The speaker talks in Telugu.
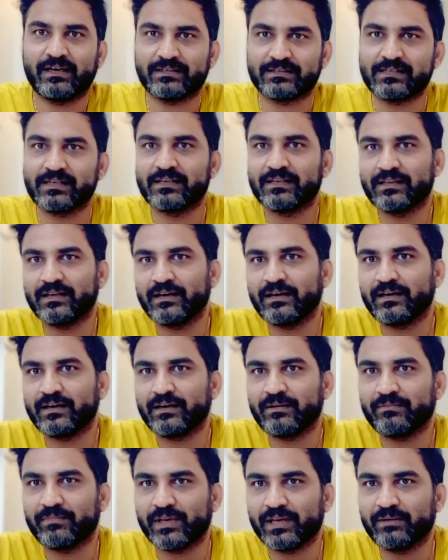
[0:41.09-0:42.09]
అసలుగా
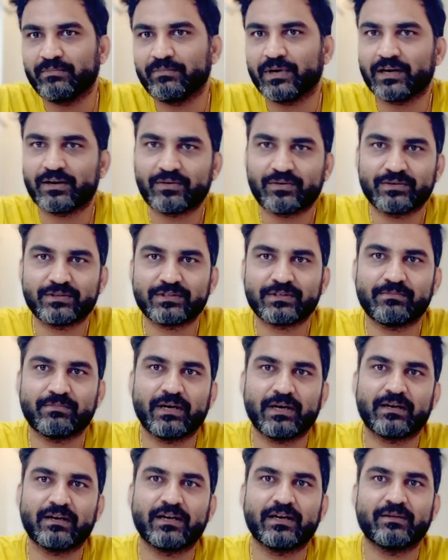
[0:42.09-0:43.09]
మినీ మార్ట్ కోసం
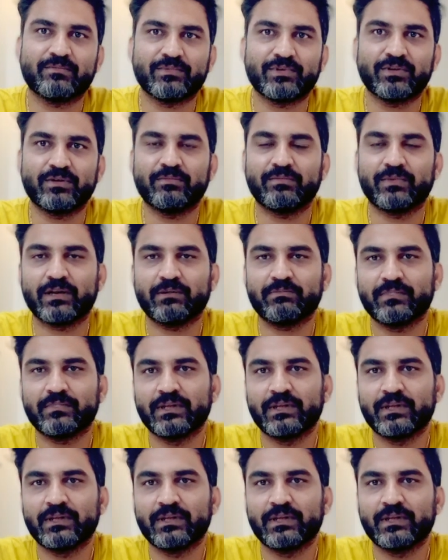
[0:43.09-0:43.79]
మాట్లాడే ముందు మనం